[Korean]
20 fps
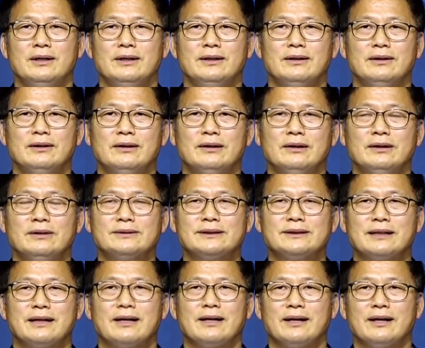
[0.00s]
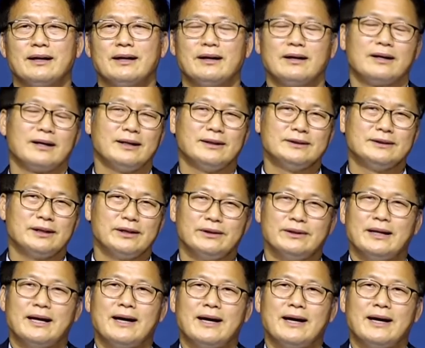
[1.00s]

어, 사랑해라가 아니라 그러니까